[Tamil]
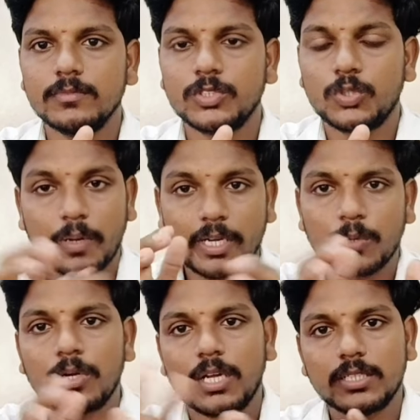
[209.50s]
ஸோ
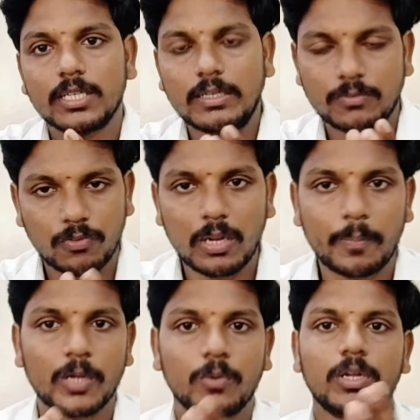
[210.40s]
பண்ணக்கூடாதுன்னா ஃபுல்லாக
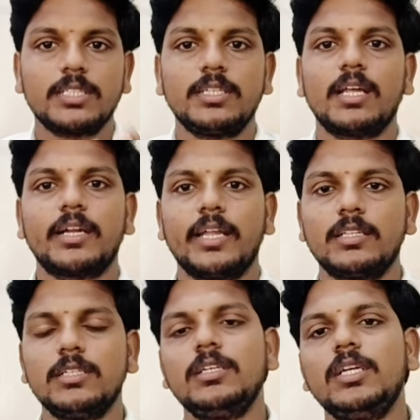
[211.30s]
பண்ணக்கூடாதுன்னெலாம்
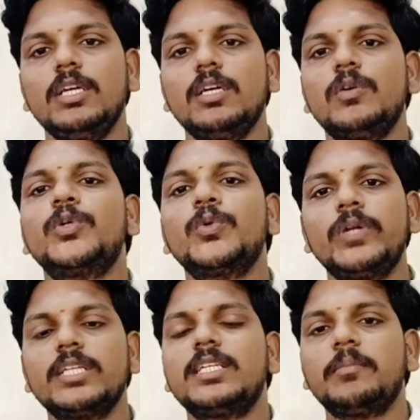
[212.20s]
கிடையாது ஒரு டூ
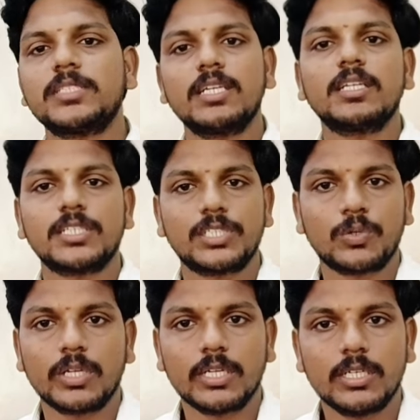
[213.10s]
டேஸ் அந்த மசிலுக்கு ரெஸ்ட்
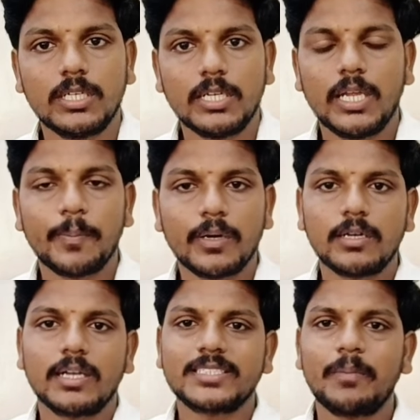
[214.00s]
கொடுங்க இப்போ
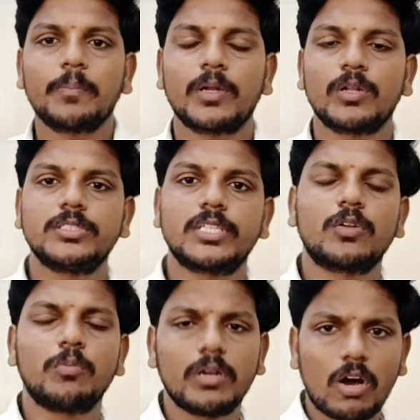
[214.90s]
எக்ஸாம்பிள் பண்ண
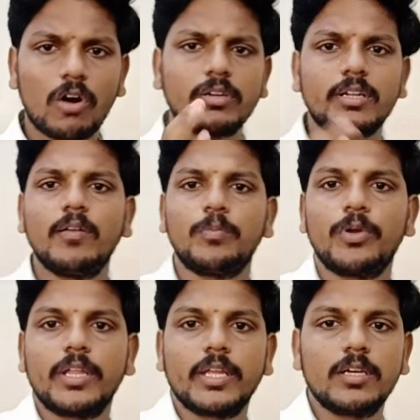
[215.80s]
வச்சுங்களேன் ரொம்ப லாங் ட்ராவல்
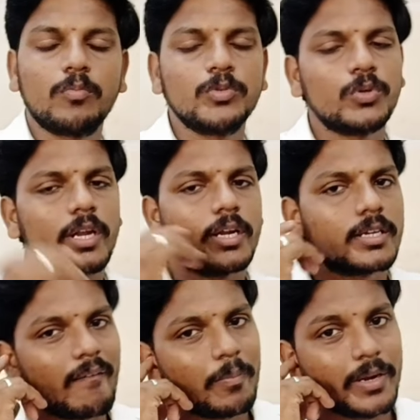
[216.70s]
போகிறீங்க ரொம்ப தூரம் எனக்கு
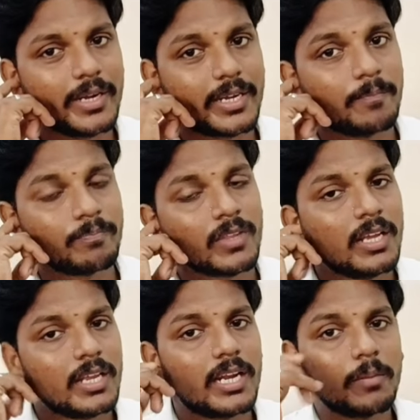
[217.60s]
ட்ராவல் பண்ணிட்டேன்
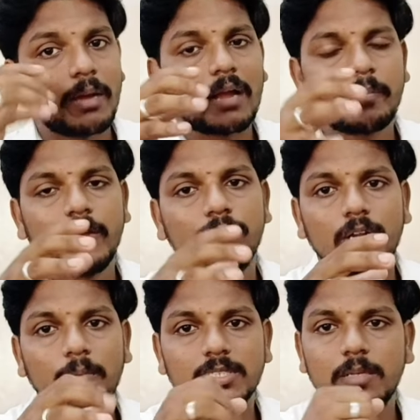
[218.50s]
எனக்கு பேக் பெயின்
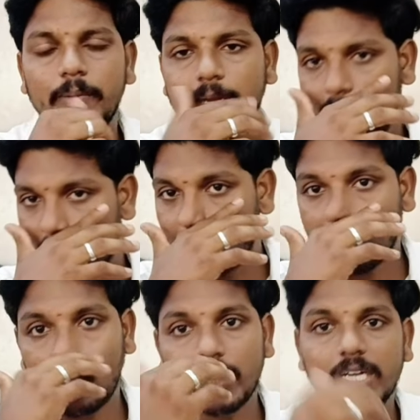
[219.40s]
ஃபுல்லாக மசில் பெயினாக இருக்குது
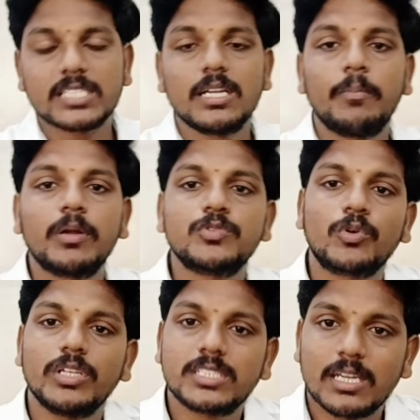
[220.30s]
குவார்டர்ஸ் லம்பர்னு
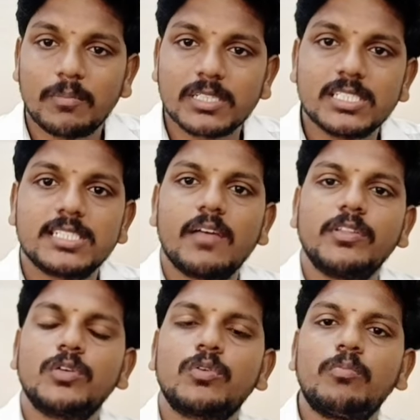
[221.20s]
சொல்லக்கூடிய சில மசில்ஸ்லாம்
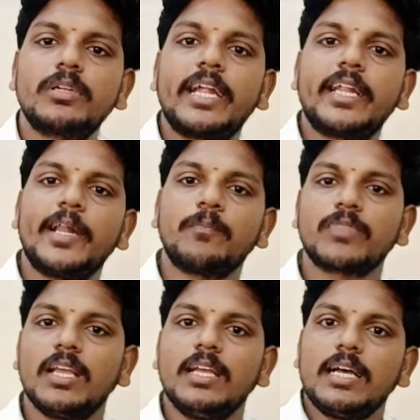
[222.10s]
வந்து ரொம்ப டைட் ஆகிடும்
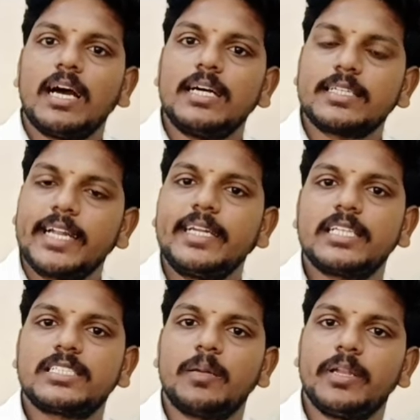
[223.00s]
அது டைட்
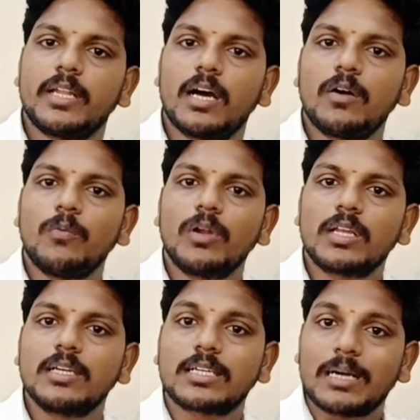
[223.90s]
ஆகிடுச்சு அப்படின்னா
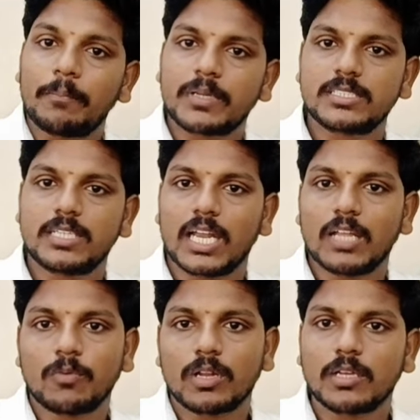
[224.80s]
உங்களுக்கு கம்ப்ரெஷனால்
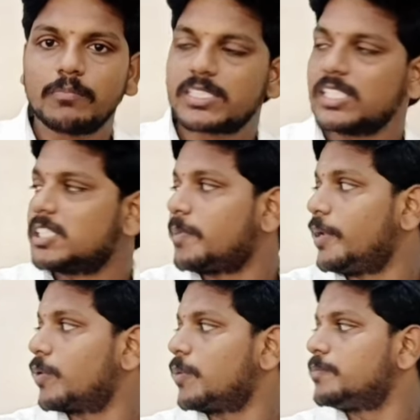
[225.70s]
உங்களுக்கு மசில்ஸ்
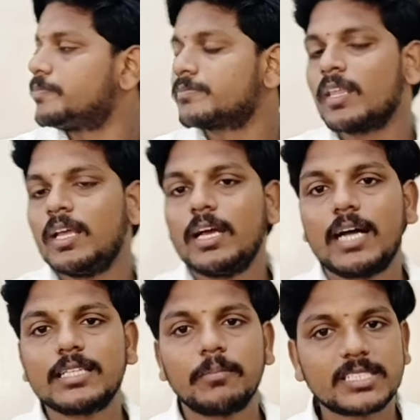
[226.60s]
பெயின் இருக்கும்
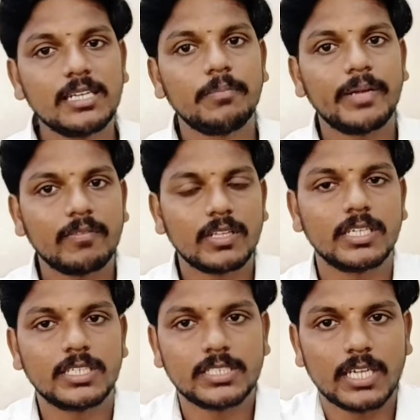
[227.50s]
அந்த மசில் பெயின்
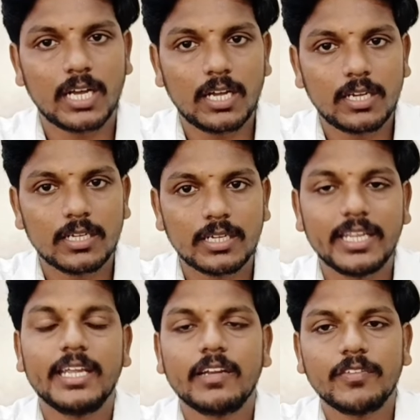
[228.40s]
வந்துருச்சுன்னா
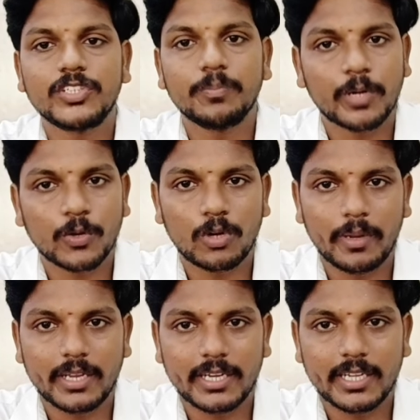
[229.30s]
நீங்கள் என்ன விஷயம் பண்ணணும்
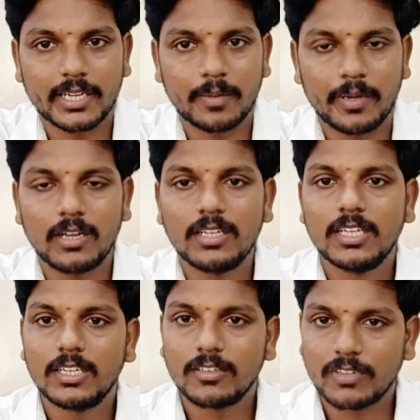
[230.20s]
அப்படின்னு கேட்டிங்க அப்படின்னா
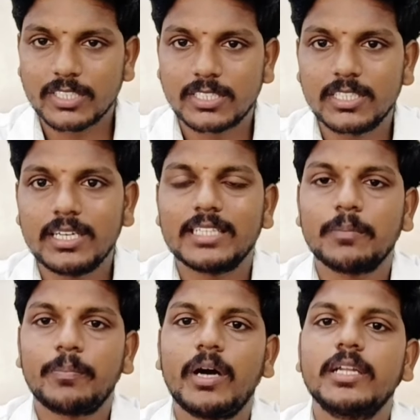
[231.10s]
ஃபஸ்ட்டு அந்த
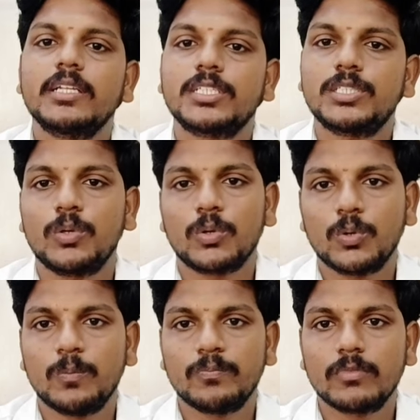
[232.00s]
பாட்டுக்கு ரெஸ்ட்டு கொடுக்கணும்